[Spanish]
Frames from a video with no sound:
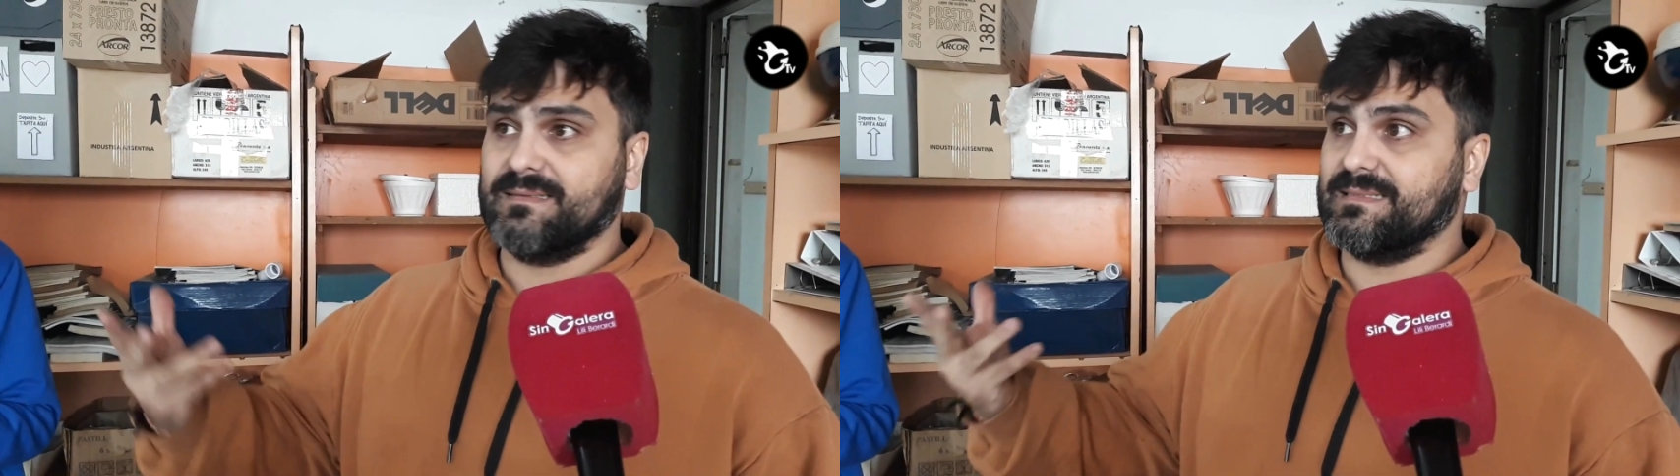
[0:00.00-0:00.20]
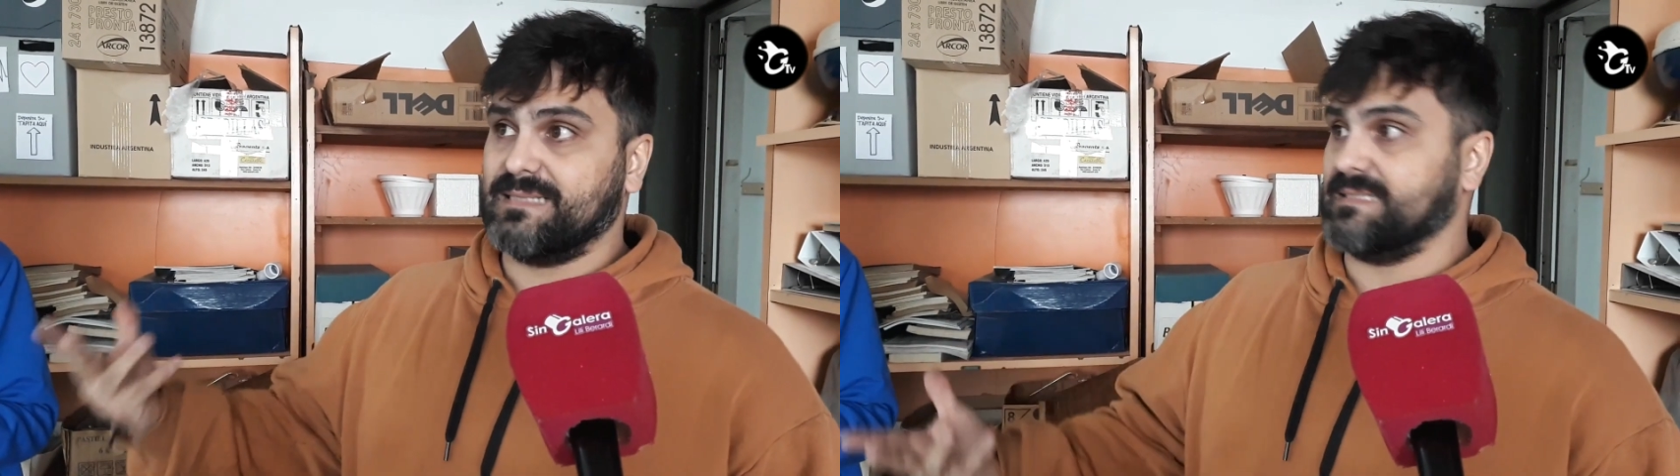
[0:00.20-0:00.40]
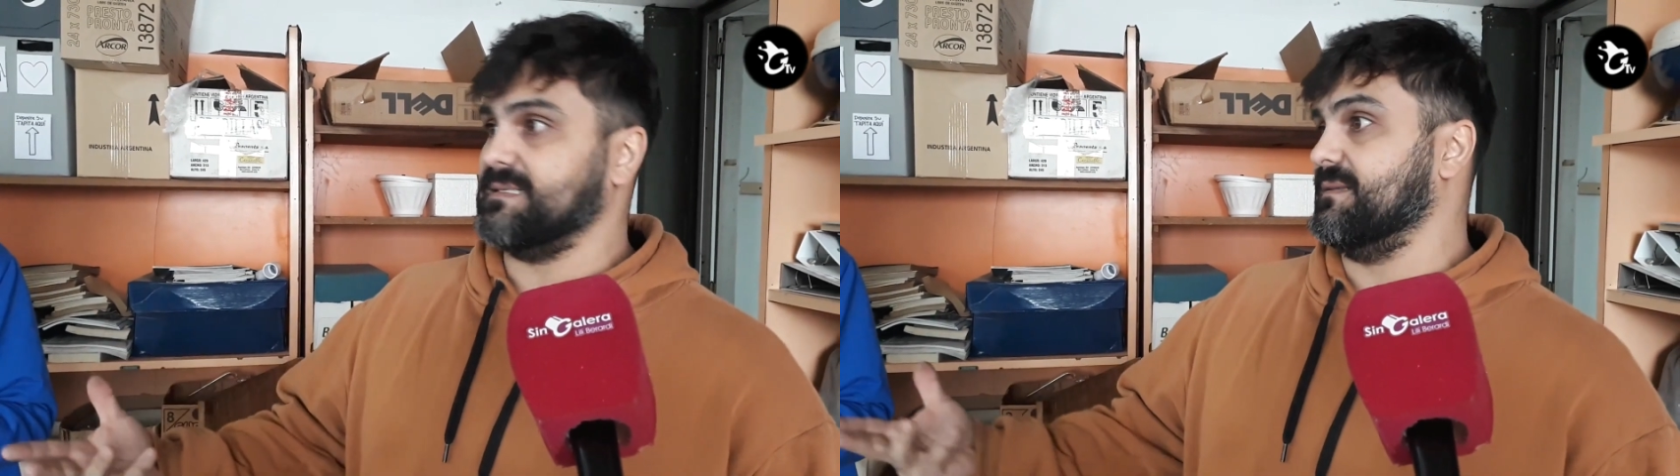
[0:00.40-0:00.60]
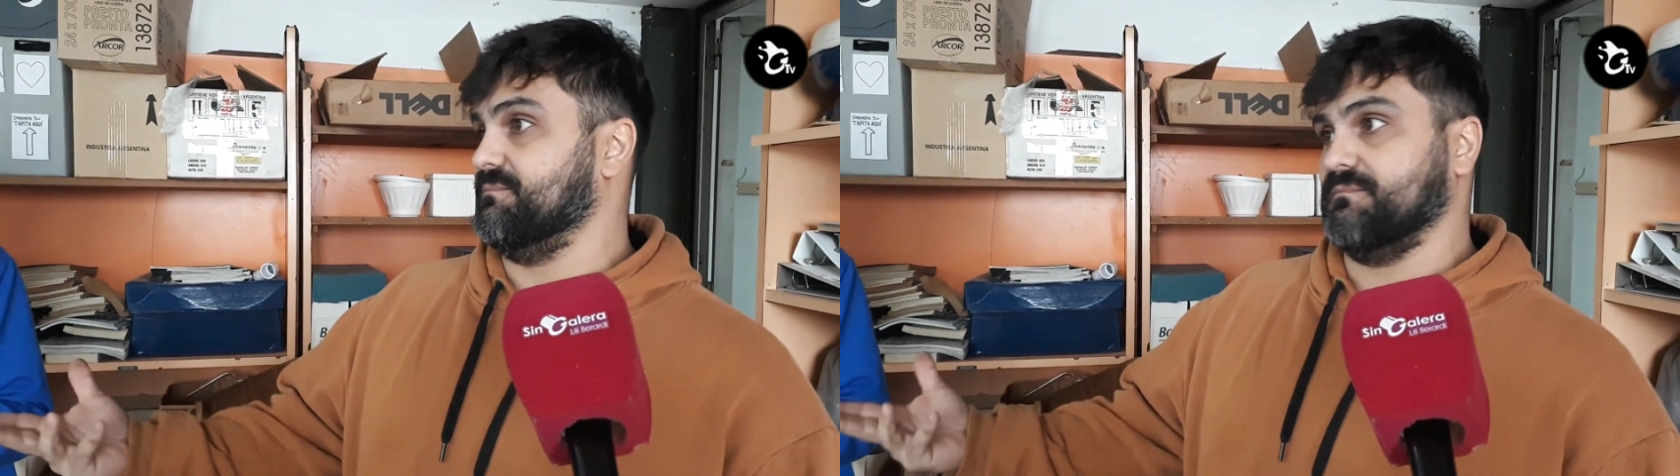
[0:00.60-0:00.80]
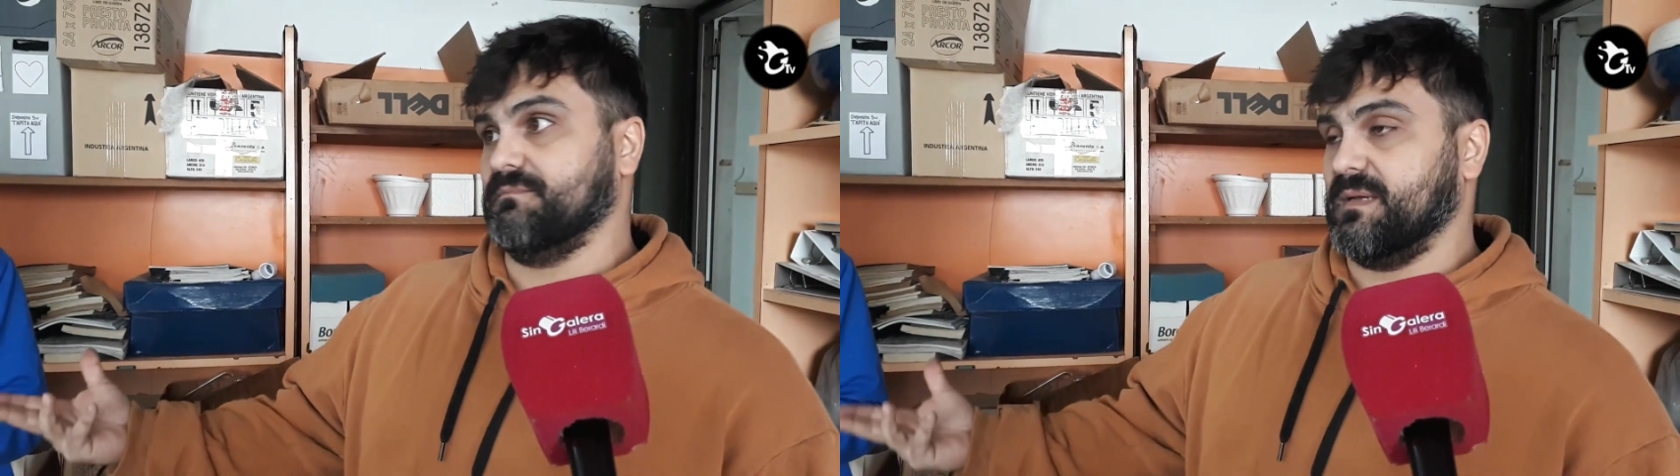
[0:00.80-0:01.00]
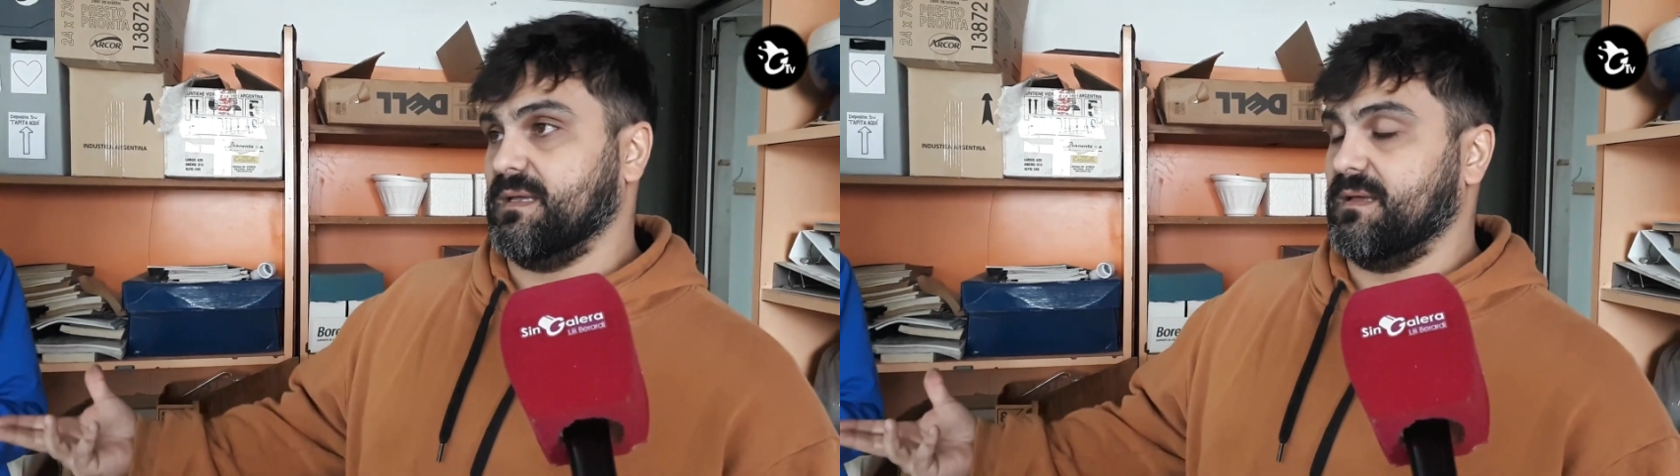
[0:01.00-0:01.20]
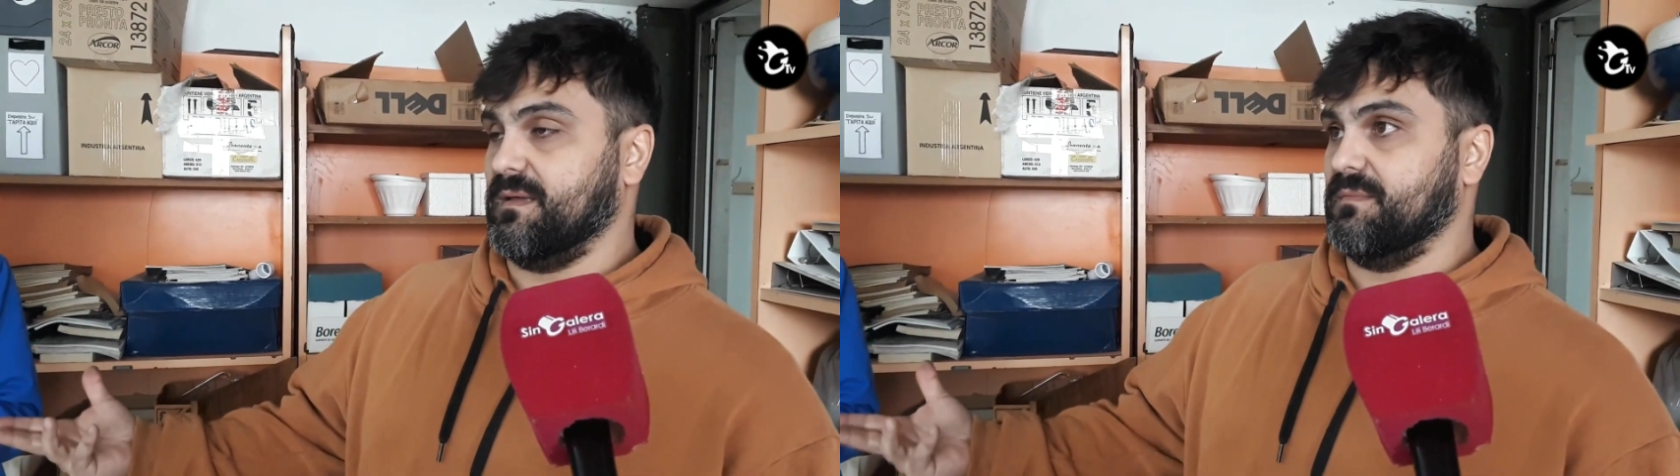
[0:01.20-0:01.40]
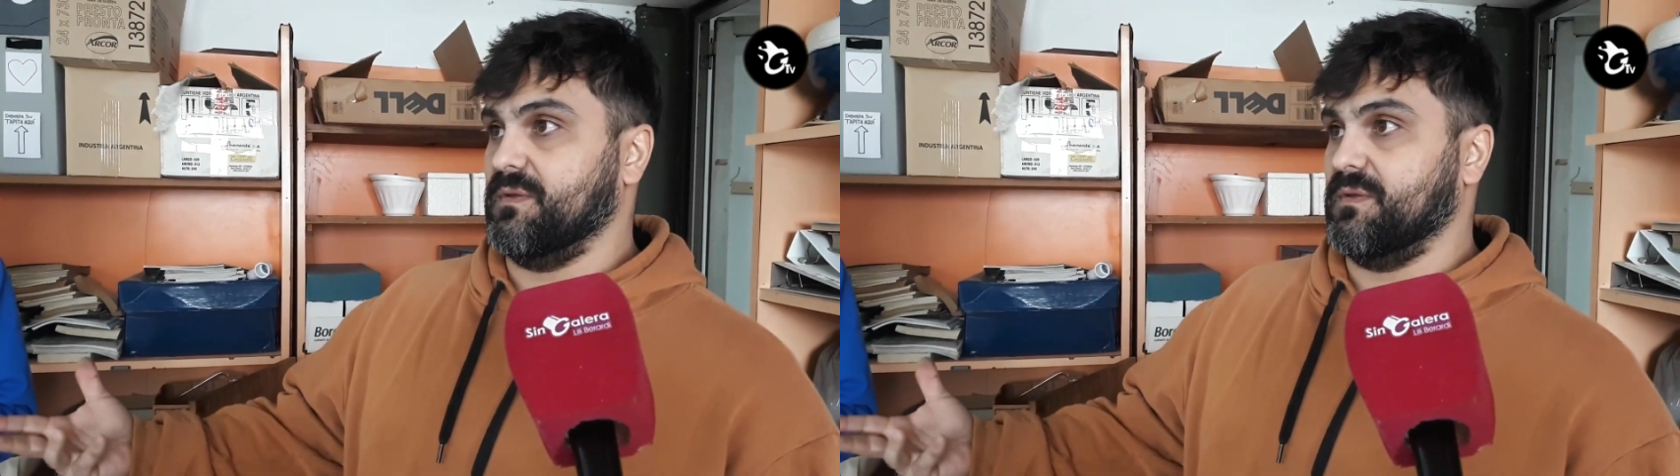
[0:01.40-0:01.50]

se hace eh,